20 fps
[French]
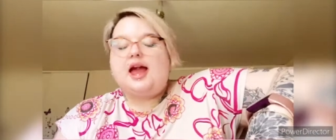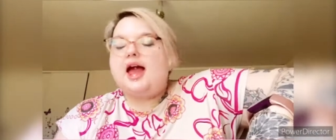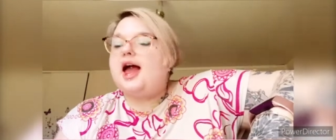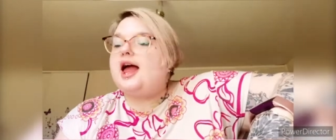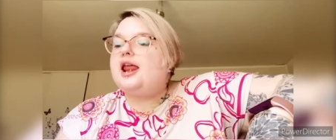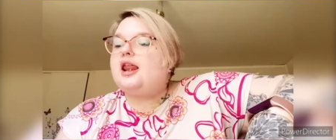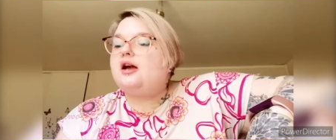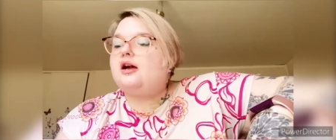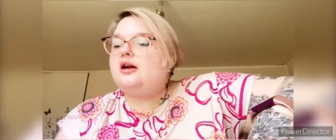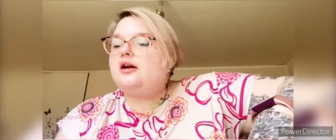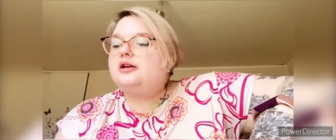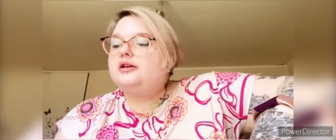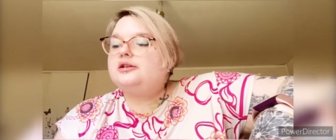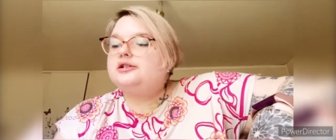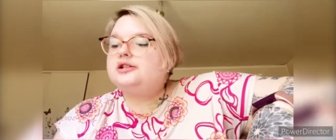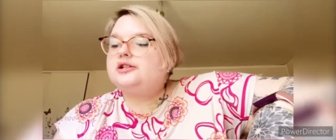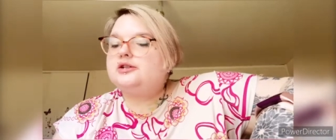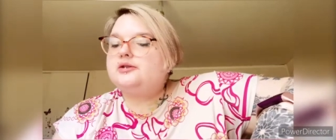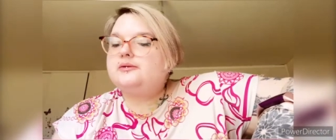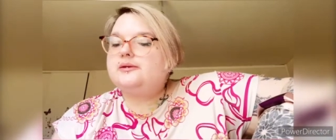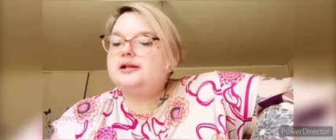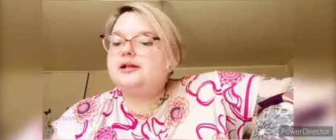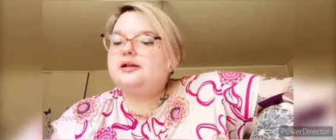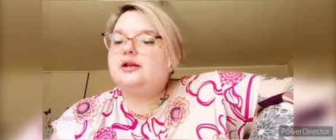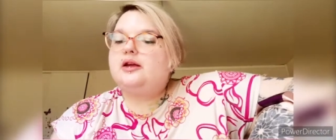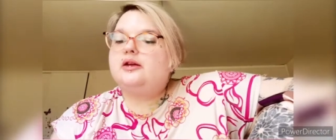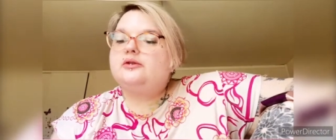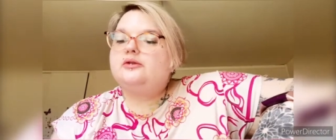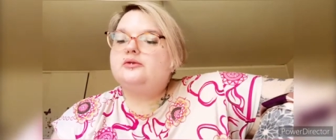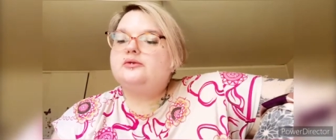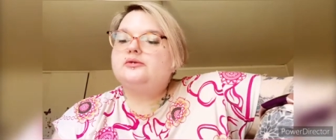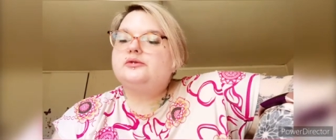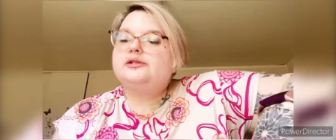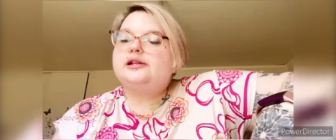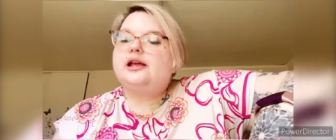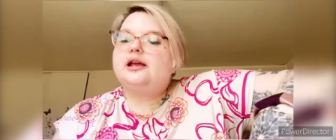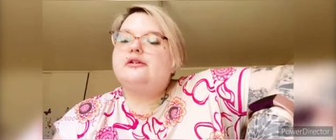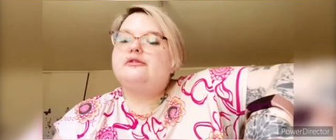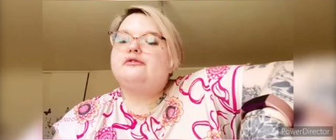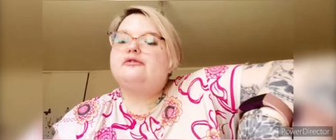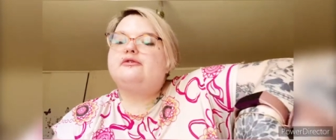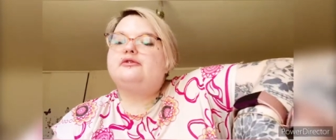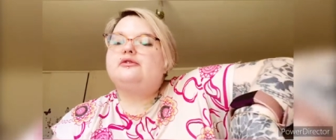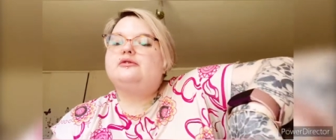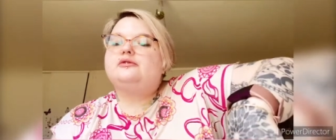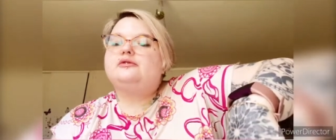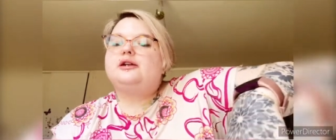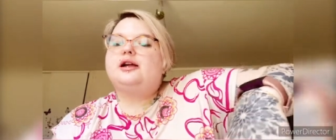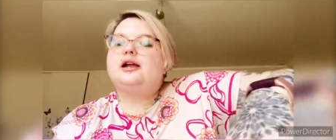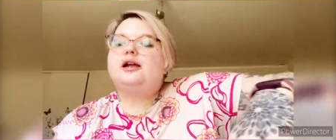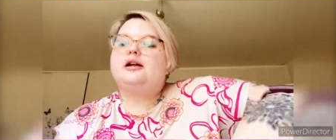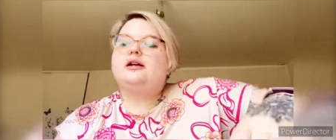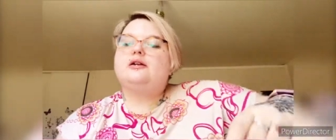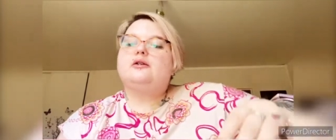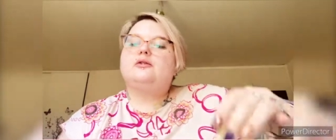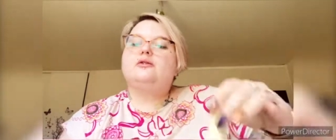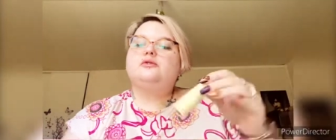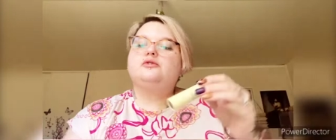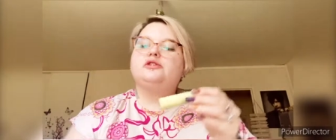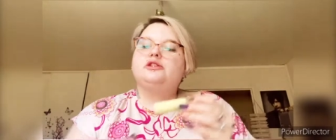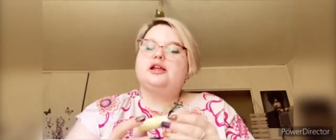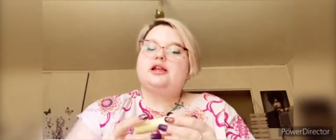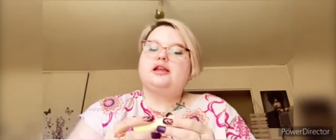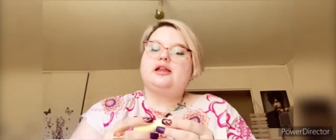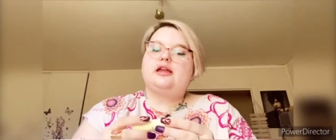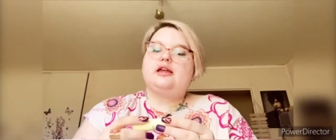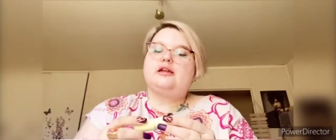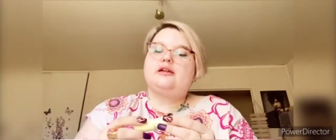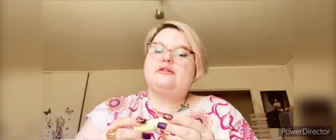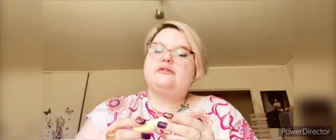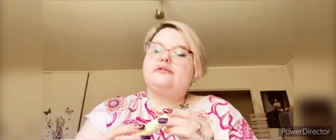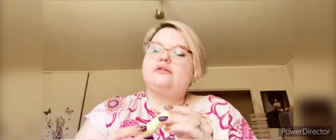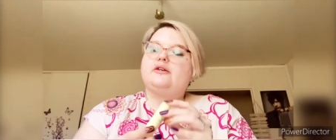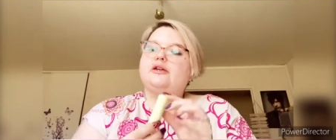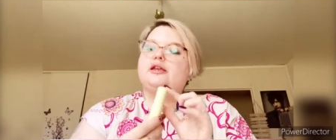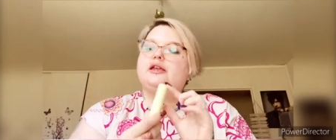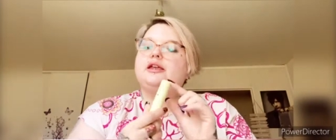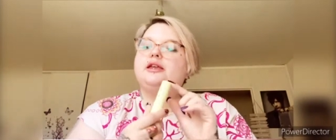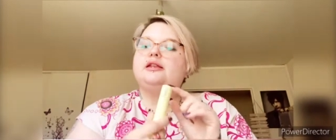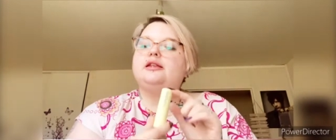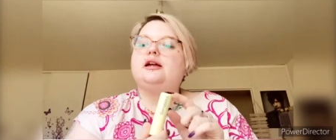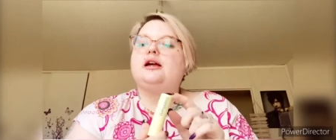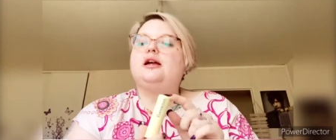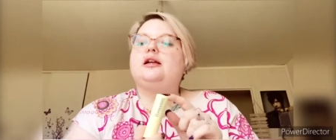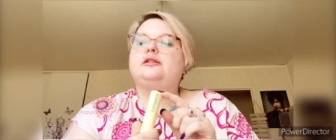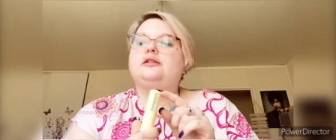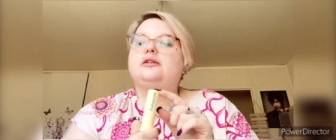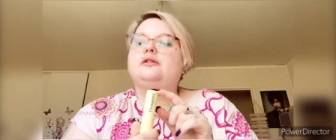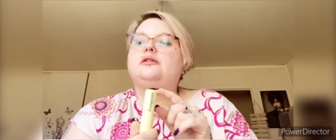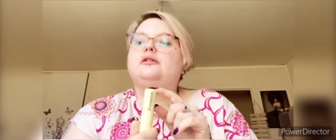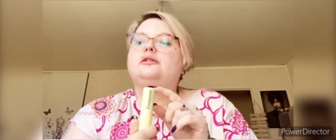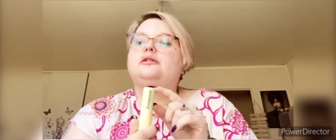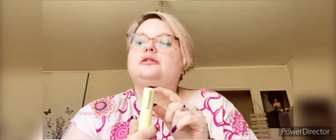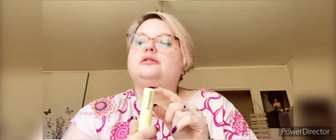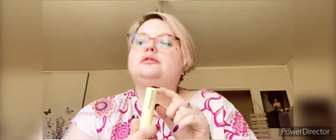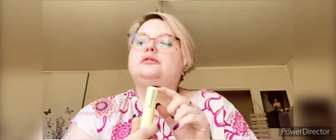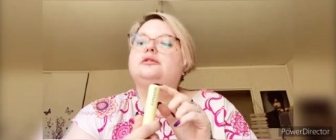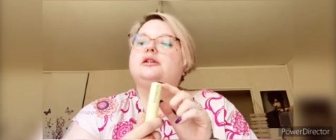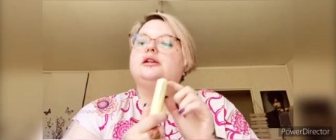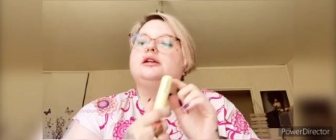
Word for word: Alors ensuite, nous avons un rouge à lèvres hydratant